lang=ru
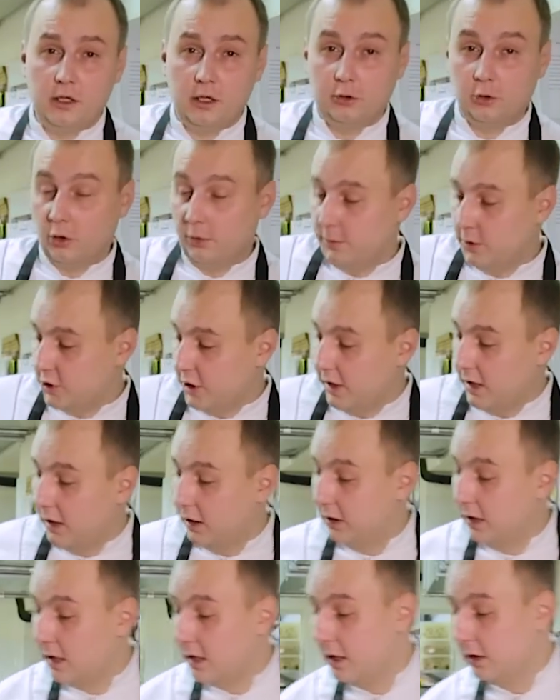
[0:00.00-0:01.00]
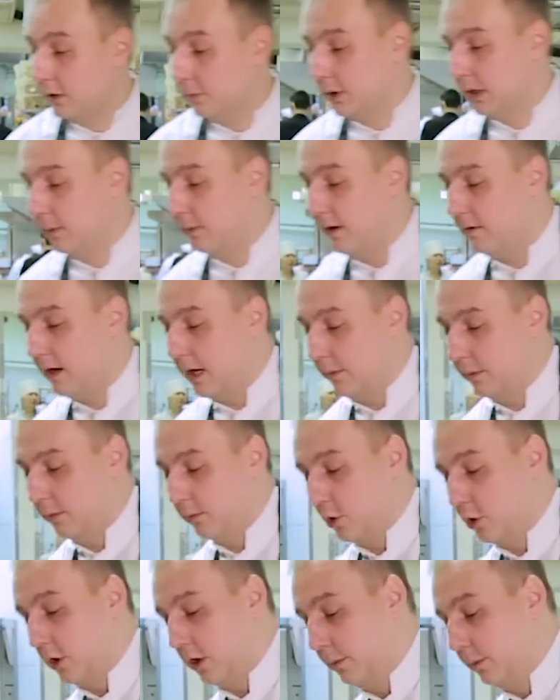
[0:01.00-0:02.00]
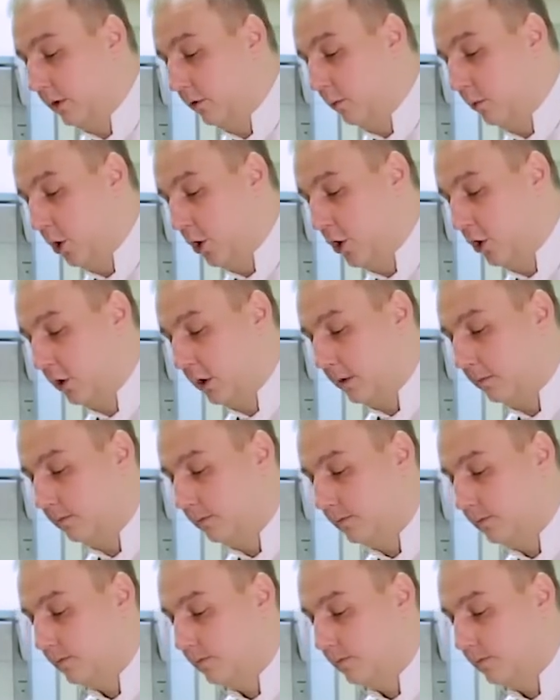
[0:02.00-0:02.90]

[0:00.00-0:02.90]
на которой мы жарили дорадо, мы добавляем немного рыбного бульона,